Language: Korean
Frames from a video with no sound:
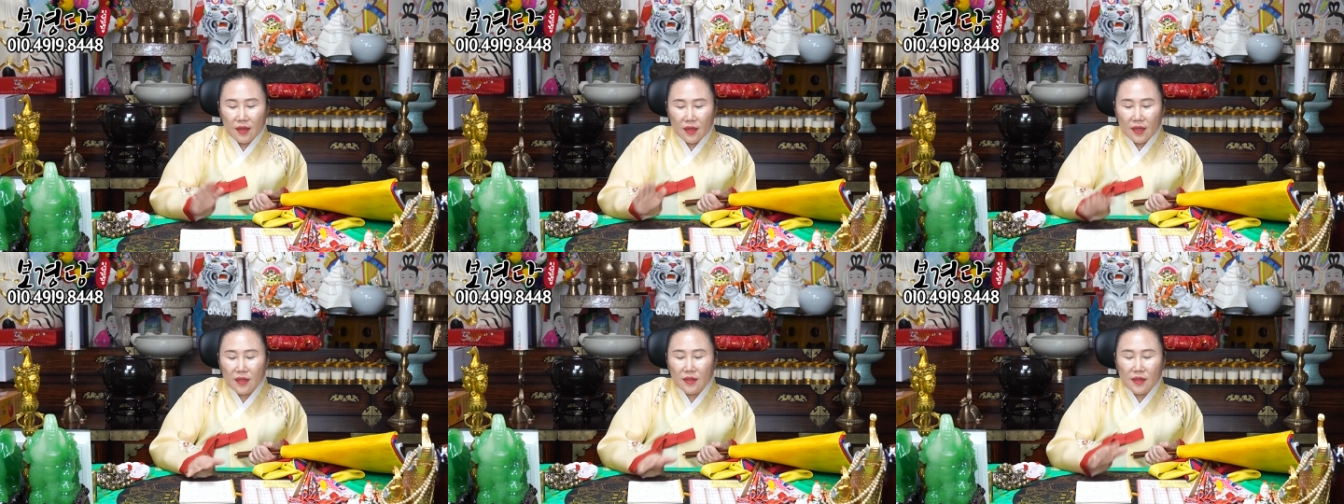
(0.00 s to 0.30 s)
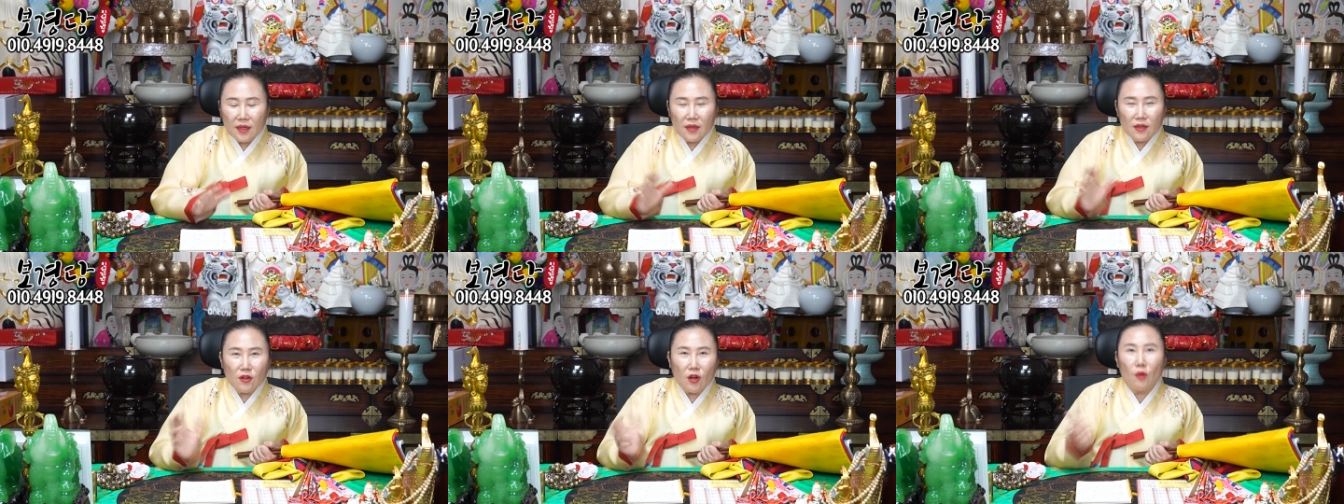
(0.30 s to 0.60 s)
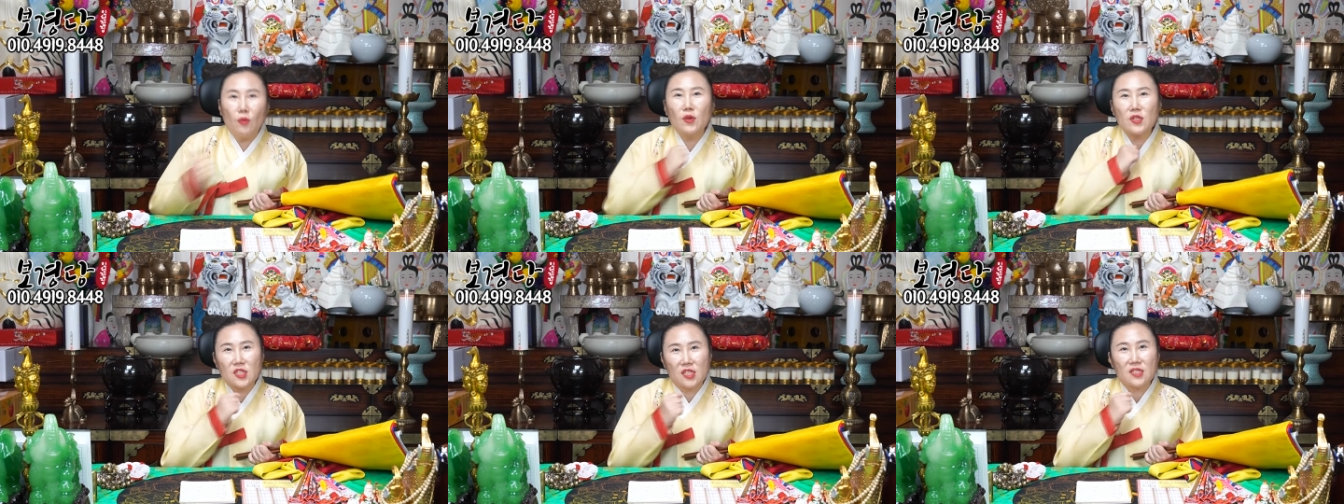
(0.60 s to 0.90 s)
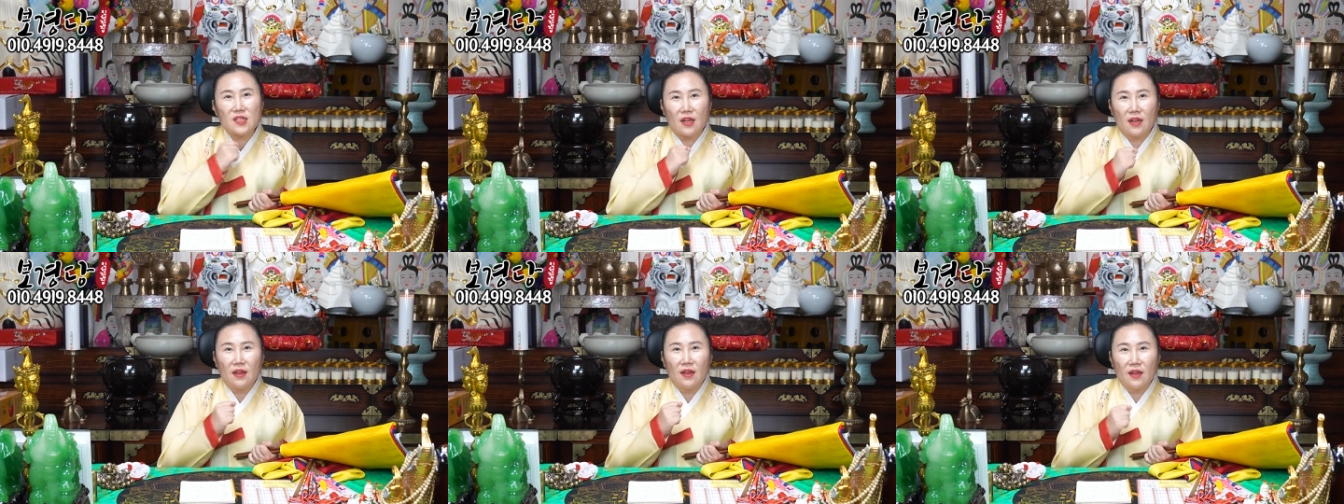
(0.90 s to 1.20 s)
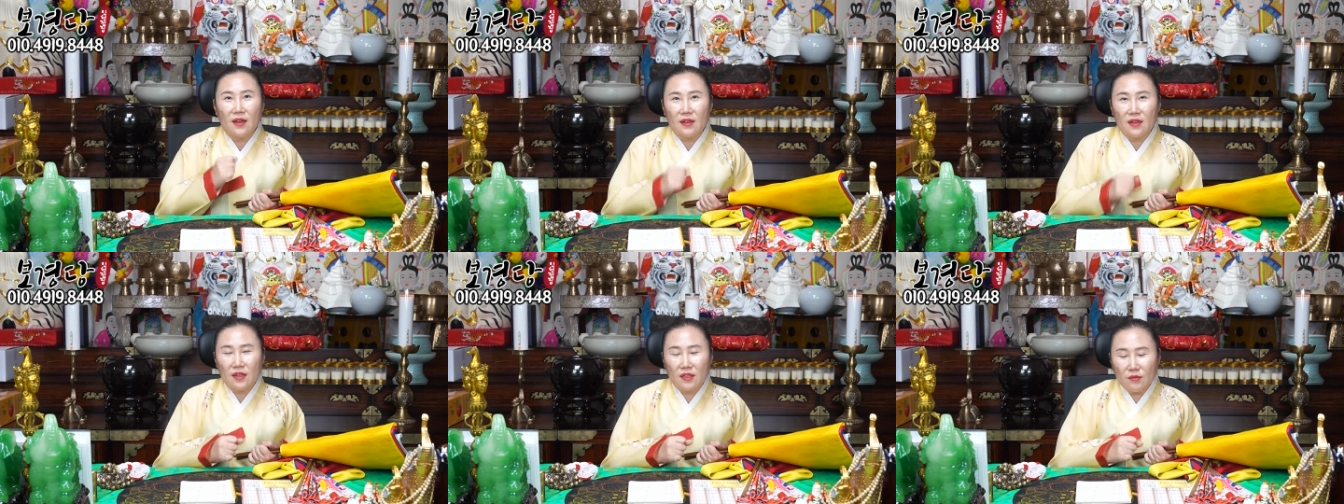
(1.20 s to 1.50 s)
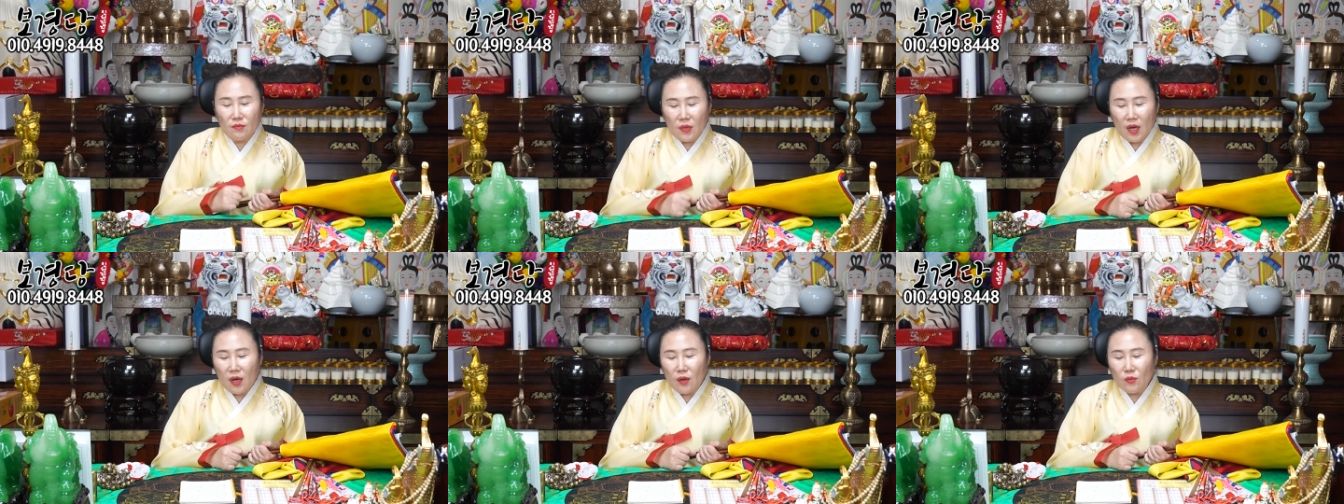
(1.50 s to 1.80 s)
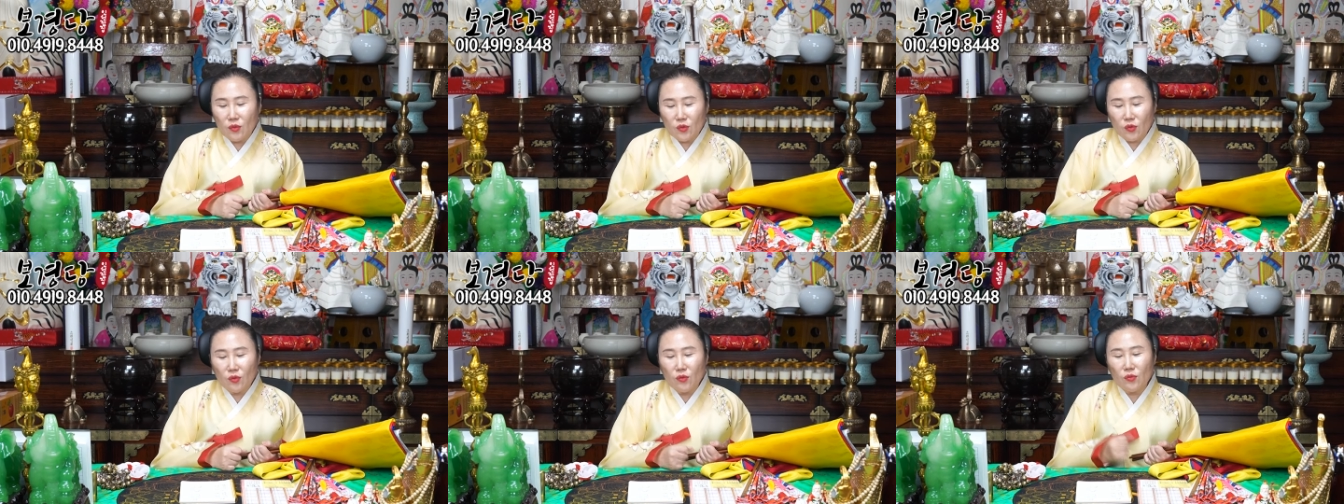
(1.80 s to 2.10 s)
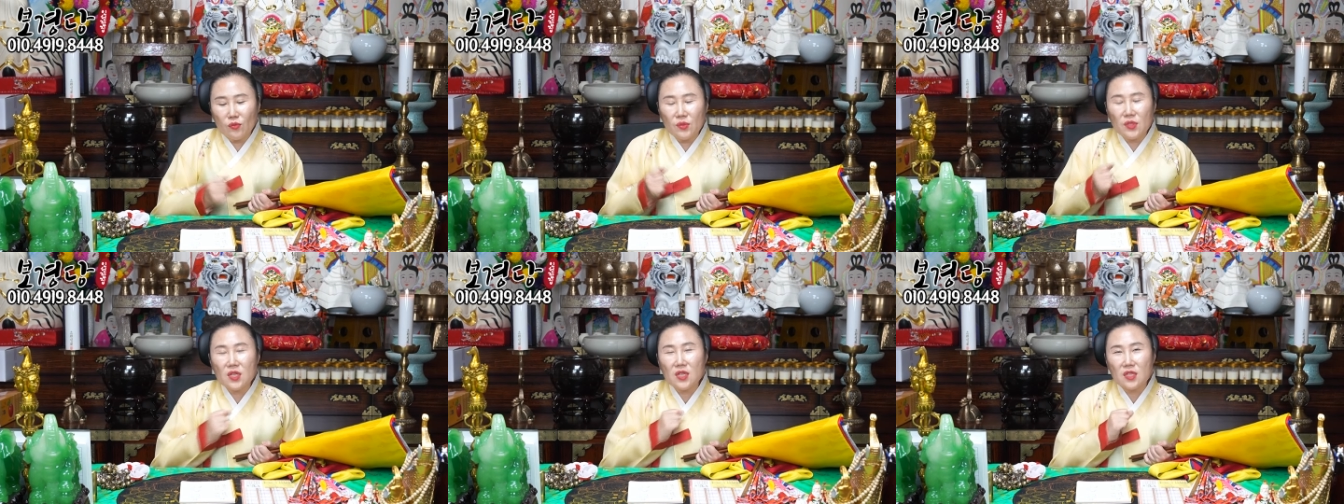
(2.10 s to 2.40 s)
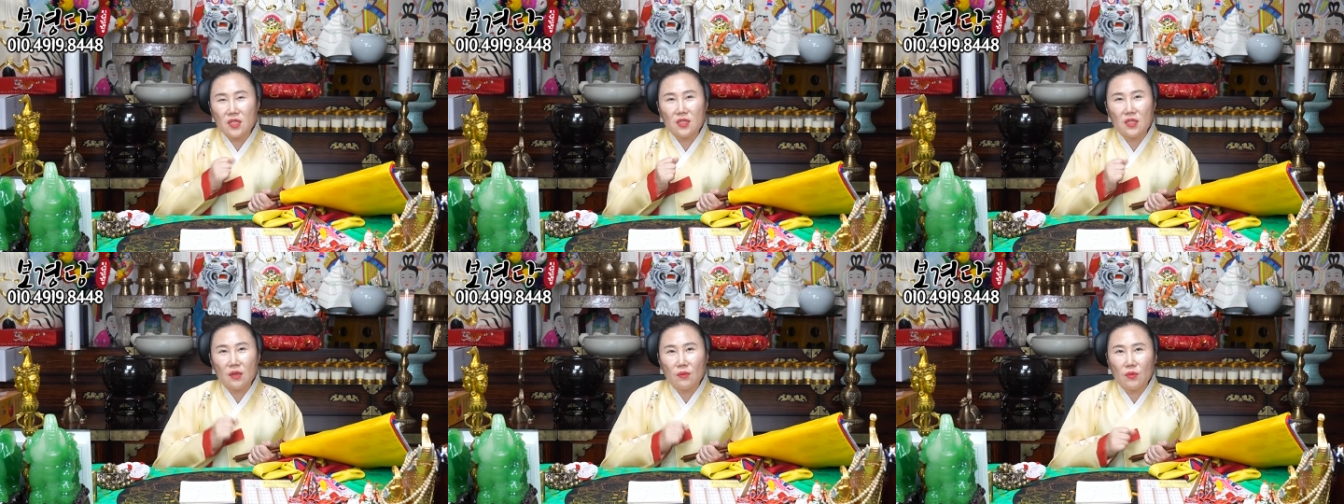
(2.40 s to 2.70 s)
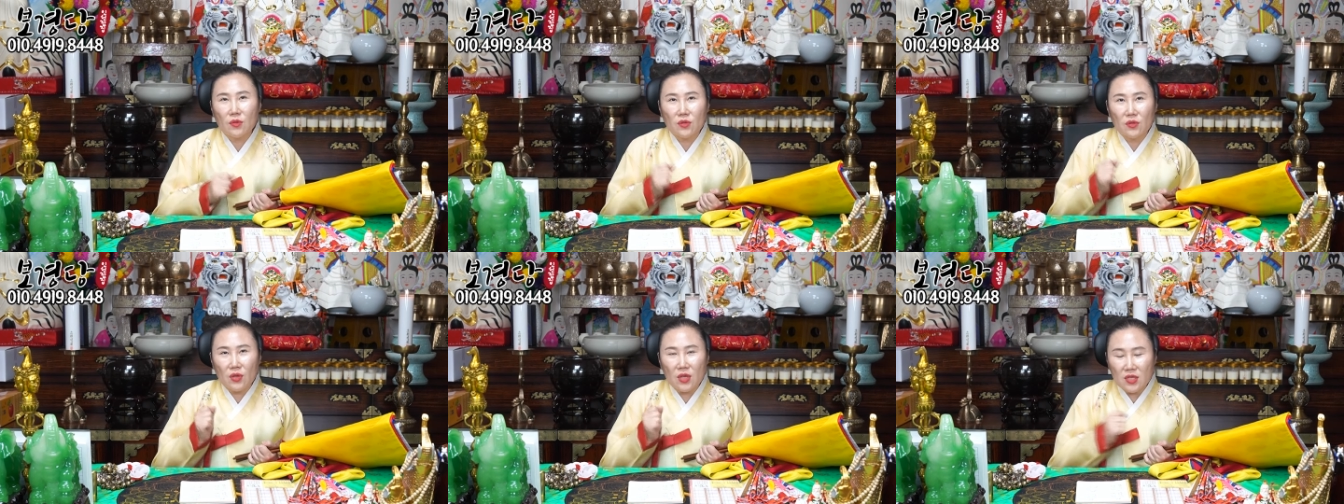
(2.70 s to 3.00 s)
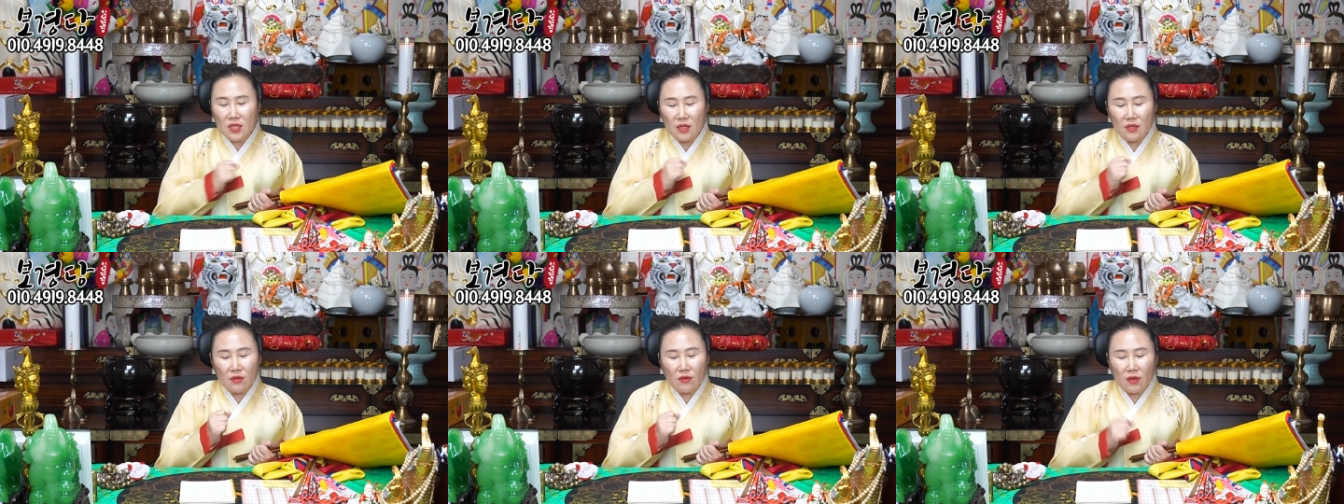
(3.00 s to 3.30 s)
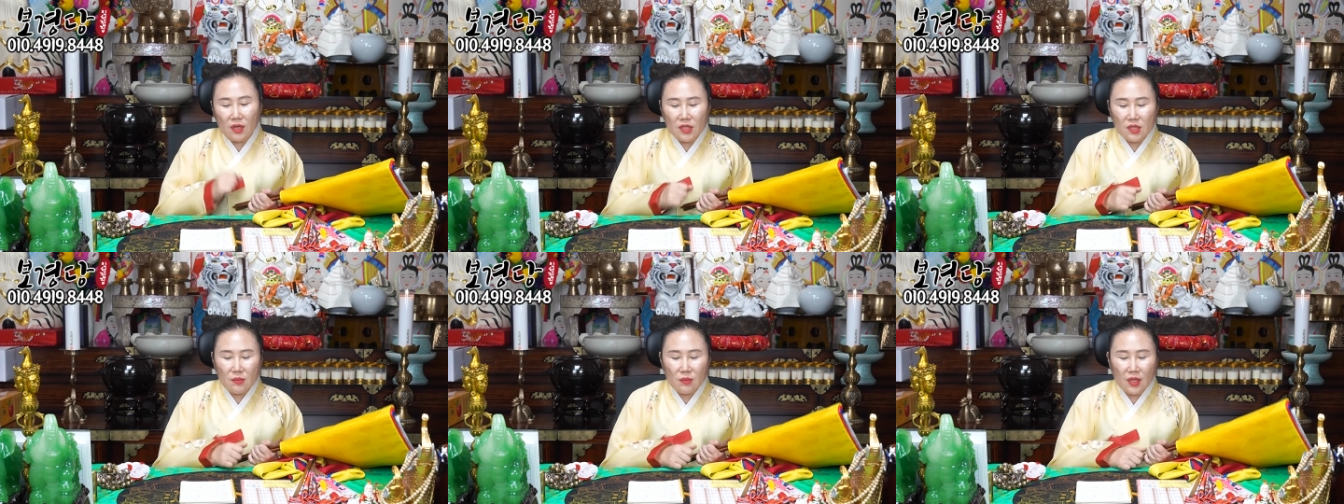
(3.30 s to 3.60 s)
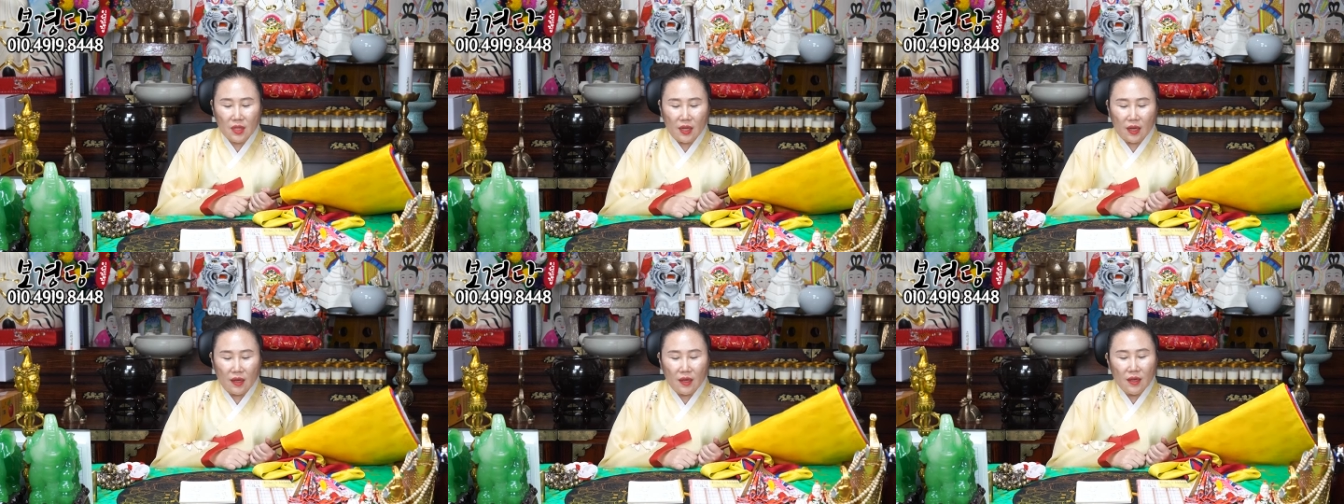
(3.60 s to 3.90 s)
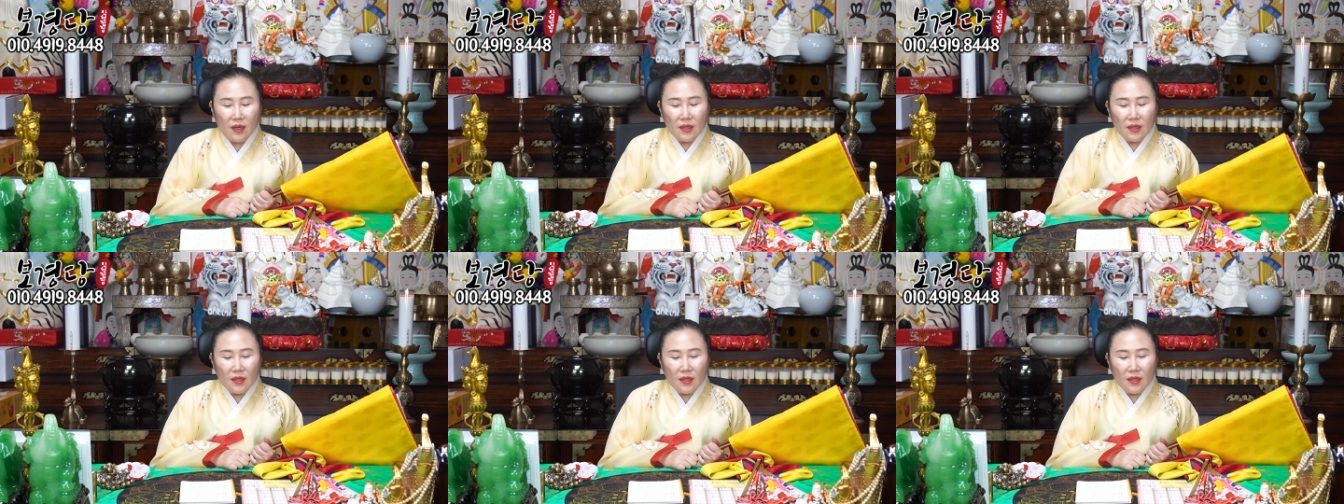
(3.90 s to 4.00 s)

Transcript: 이때를 거머쥐자라는 마음으로 움직이신다면 괜찮을 것 같습니다.